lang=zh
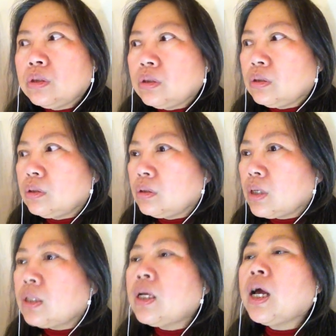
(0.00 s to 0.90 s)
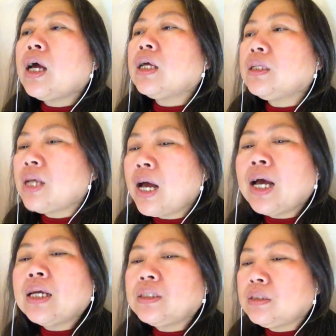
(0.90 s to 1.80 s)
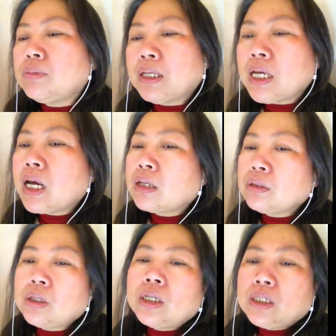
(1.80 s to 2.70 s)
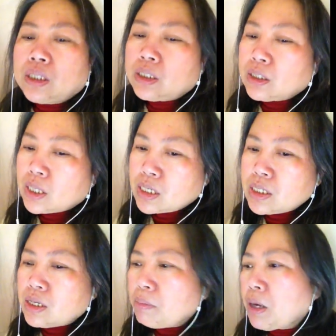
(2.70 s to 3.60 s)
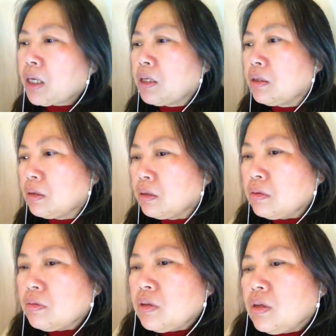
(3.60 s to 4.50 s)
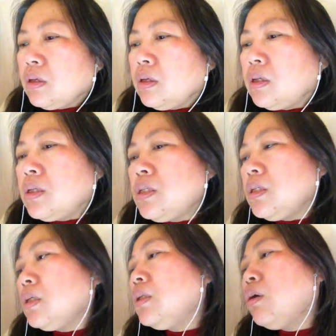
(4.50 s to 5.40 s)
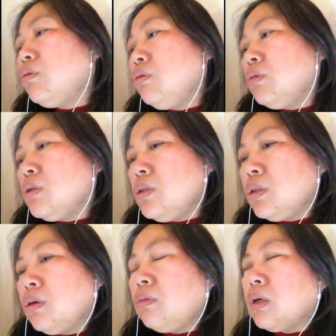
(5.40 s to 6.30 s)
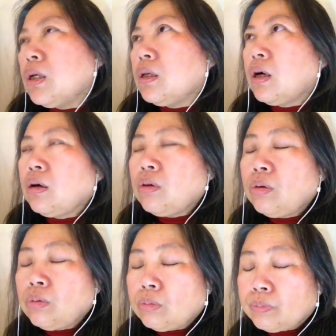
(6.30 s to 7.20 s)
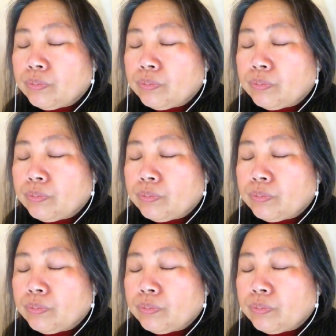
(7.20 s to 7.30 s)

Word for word: 嗯，他他他直白，他承认他是在卖淫，跟几个老女人交往，然后，